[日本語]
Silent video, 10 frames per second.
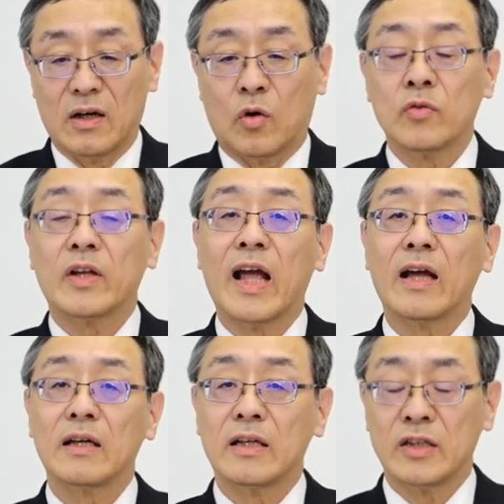本
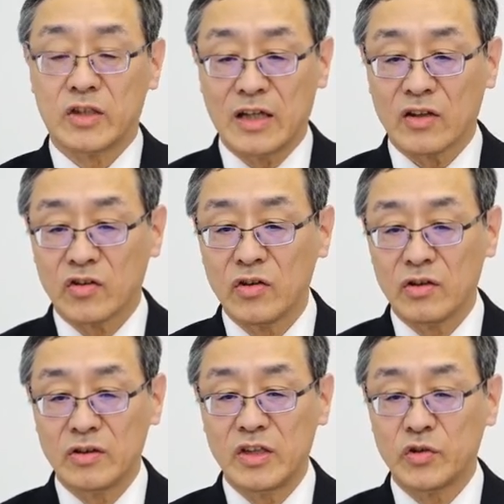年1
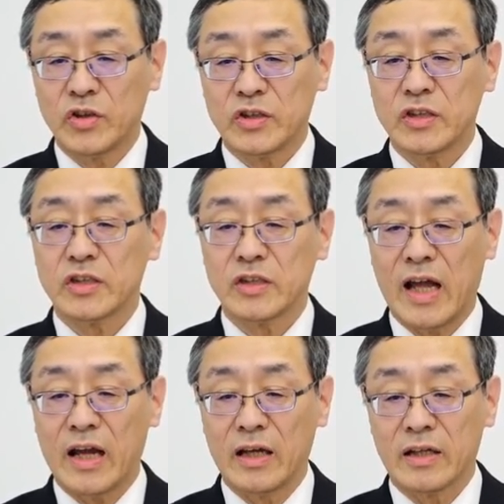月27日
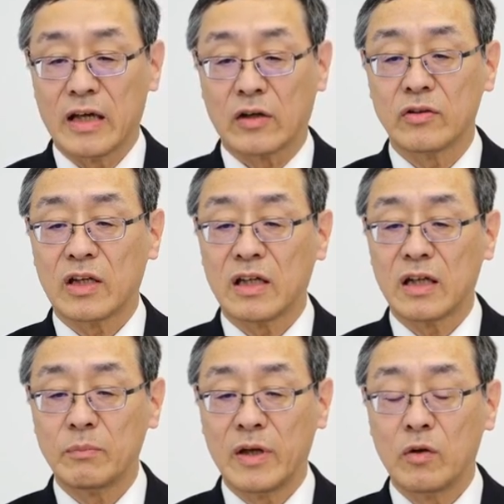で107
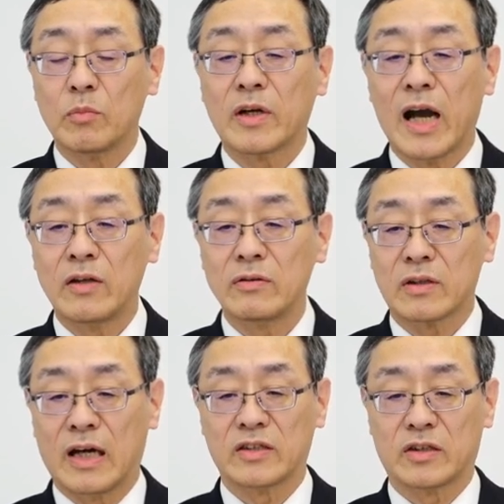年目を迎え
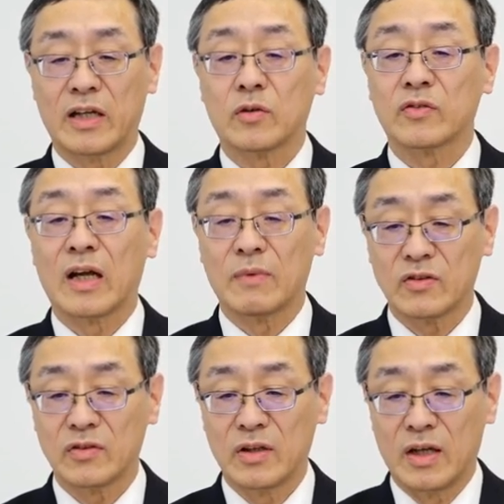る会社でございま
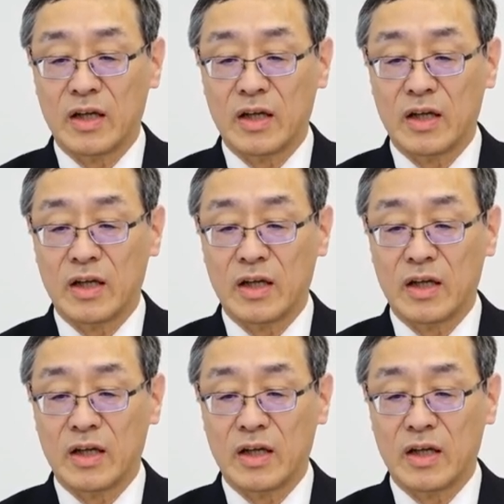す。